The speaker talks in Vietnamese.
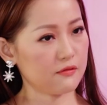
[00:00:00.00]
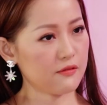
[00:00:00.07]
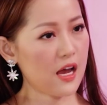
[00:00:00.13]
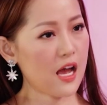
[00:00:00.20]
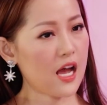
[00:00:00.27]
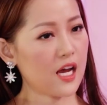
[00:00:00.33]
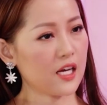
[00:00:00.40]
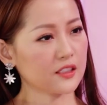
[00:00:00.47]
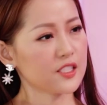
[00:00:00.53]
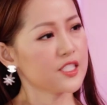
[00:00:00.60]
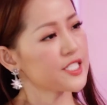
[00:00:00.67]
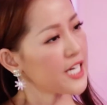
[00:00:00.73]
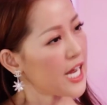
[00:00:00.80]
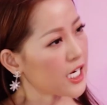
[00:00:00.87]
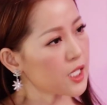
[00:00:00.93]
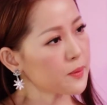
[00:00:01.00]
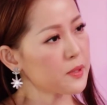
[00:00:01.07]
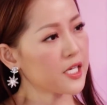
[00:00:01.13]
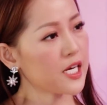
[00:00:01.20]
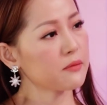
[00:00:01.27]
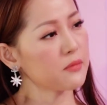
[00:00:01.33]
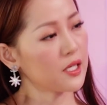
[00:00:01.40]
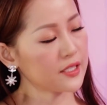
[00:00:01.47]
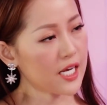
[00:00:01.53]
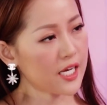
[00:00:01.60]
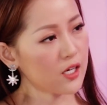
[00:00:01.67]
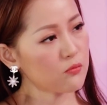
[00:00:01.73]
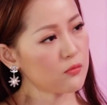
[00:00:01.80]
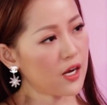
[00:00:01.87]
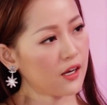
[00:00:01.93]
Và người trẻ có bị căn bệnh
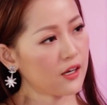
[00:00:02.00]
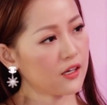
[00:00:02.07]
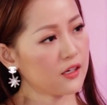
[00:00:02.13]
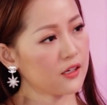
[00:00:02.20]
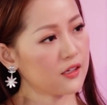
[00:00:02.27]
này không ạ? À?